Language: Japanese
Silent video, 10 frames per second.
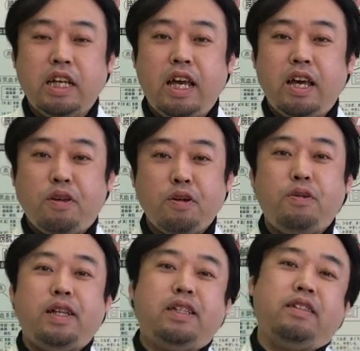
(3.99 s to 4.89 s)
えー、今日
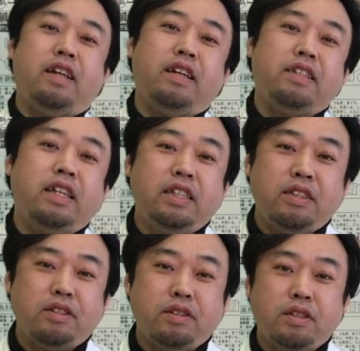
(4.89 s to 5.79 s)
はですね先
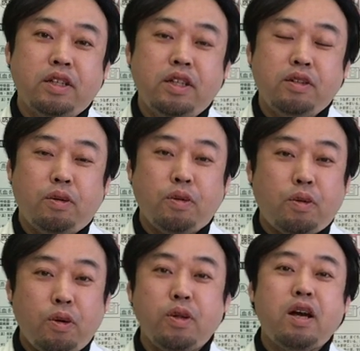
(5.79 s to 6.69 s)
日この
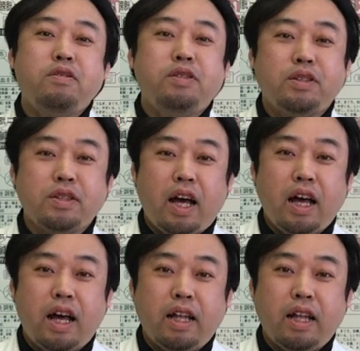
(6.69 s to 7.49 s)
コロナウイルスがあ